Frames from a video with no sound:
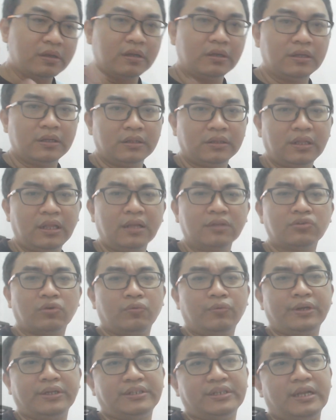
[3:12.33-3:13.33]
第二种
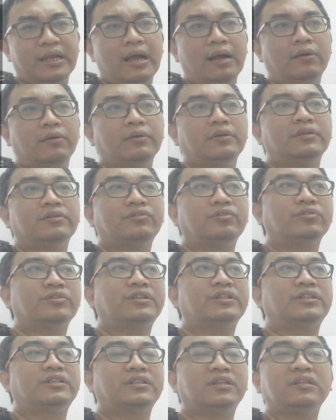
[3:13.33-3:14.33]
位阶啊，就
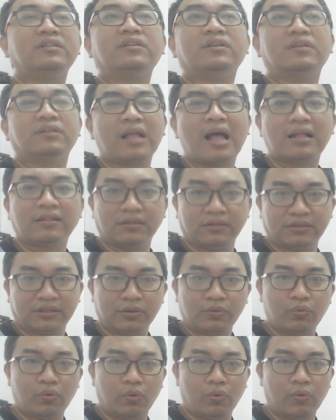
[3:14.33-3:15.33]
是真的他的
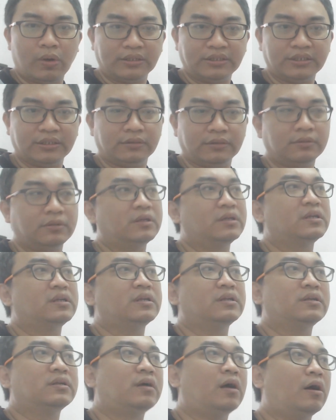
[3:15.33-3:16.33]
生活环境
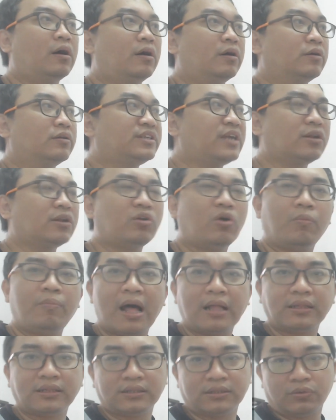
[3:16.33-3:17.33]
啊，相同
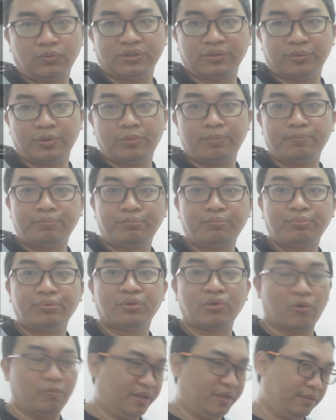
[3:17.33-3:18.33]
八字为什么不
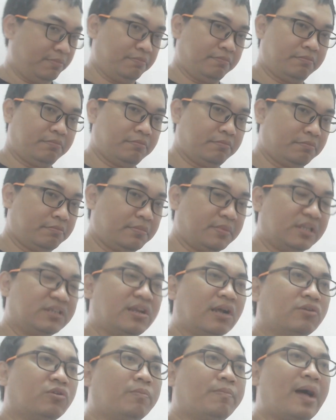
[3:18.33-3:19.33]
同命？
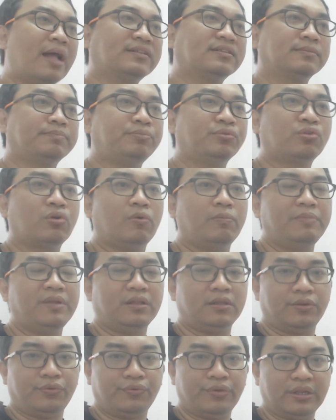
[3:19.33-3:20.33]
相同八字不同命
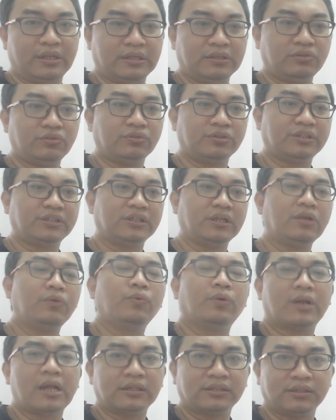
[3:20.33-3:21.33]
的原因，就是因
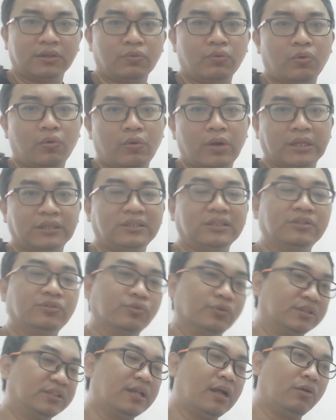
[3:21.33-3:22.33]
为他生活环境
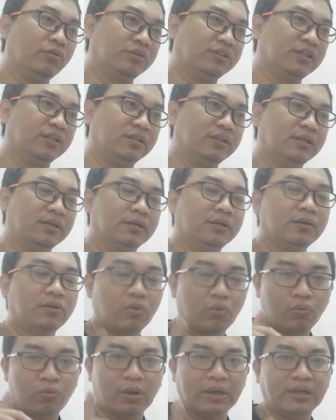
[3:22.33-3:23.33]
所造成的
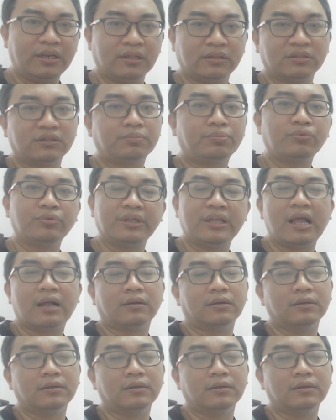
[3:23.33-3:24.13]
观念是不一样的，